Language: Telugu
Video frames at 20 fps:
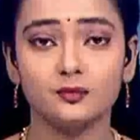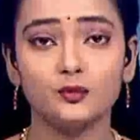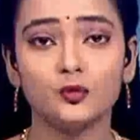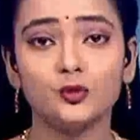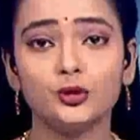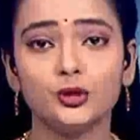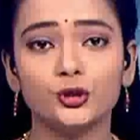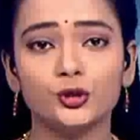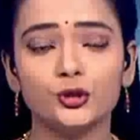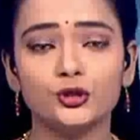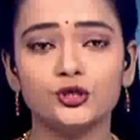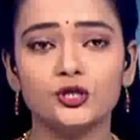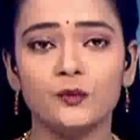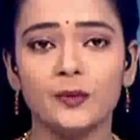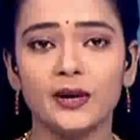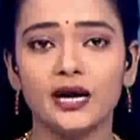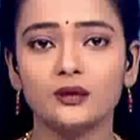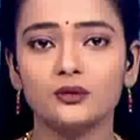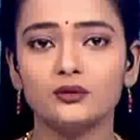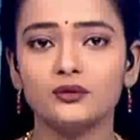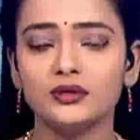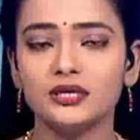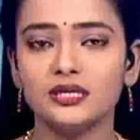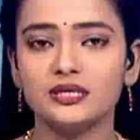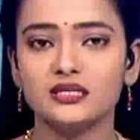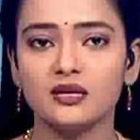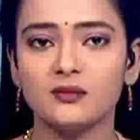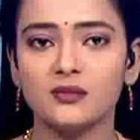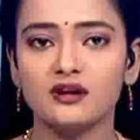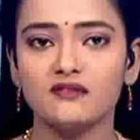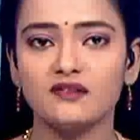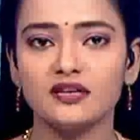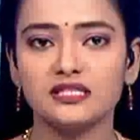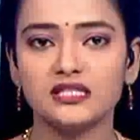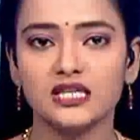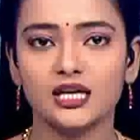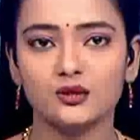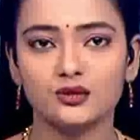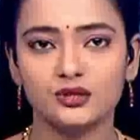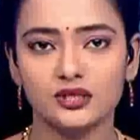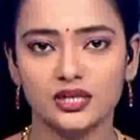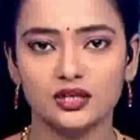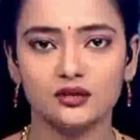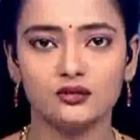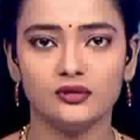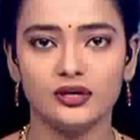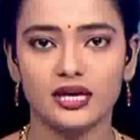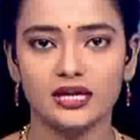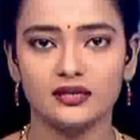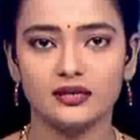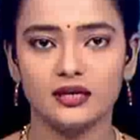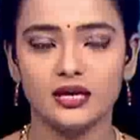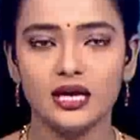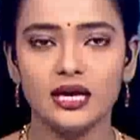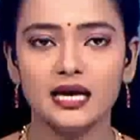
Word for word: మూడు రోజుల పాటు ఈ సమావేశాలు జరగనున్నాయి